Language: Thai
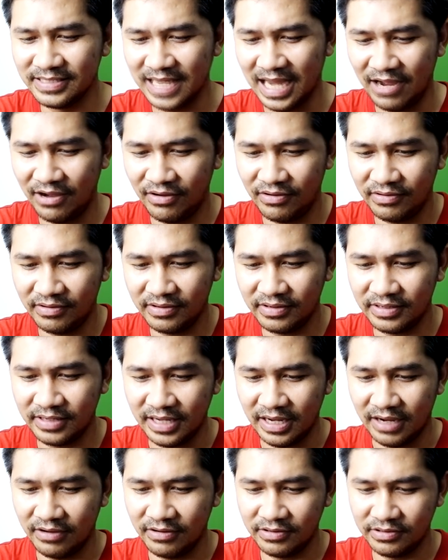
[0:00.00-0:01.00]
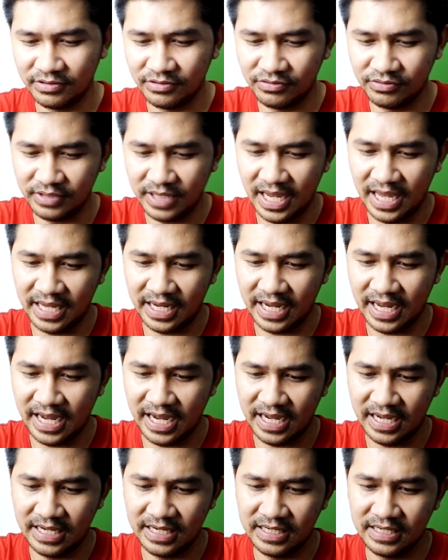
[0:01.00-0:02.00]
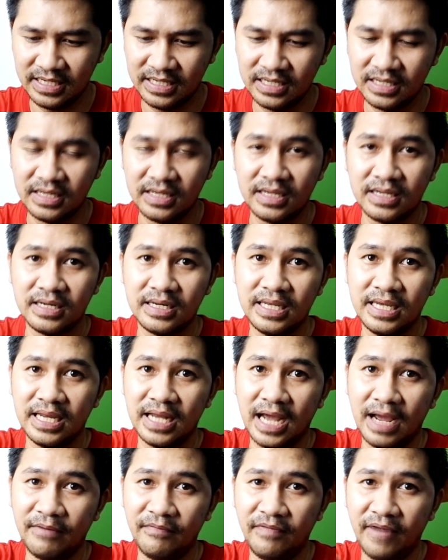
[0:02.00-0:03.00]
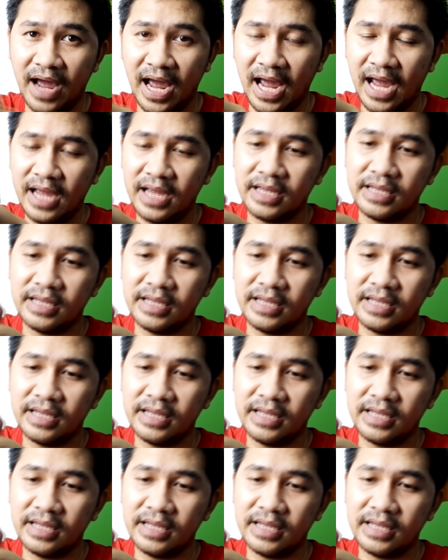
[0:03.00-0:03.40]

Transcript: เศร้า เดี๋ยวดูแกะไงนะนี่นะครับ ฝา